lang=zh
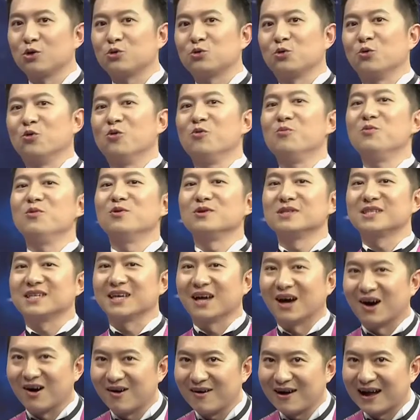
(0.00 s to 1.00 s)
独木
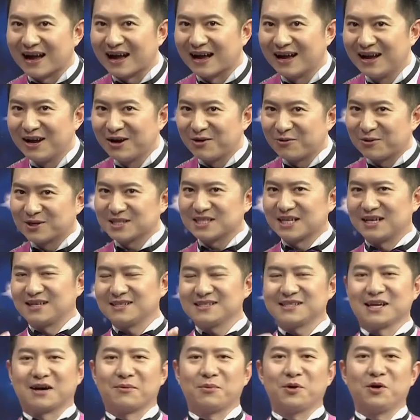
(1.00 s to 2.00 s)
桥啊！我想
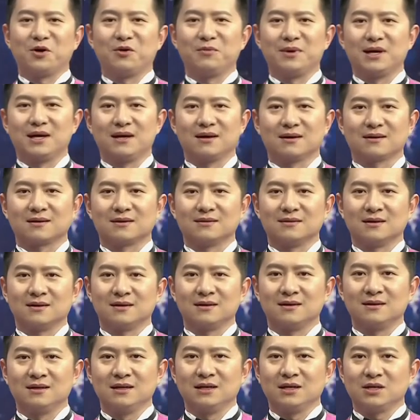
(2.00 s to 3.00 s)
小朋友们可
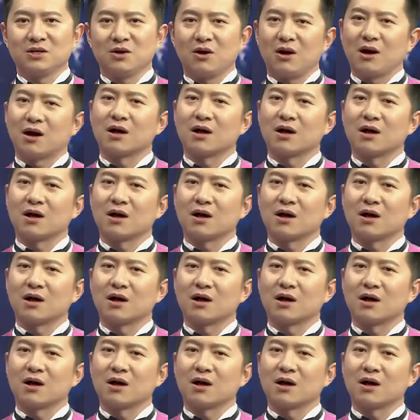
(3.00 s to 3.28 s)
能有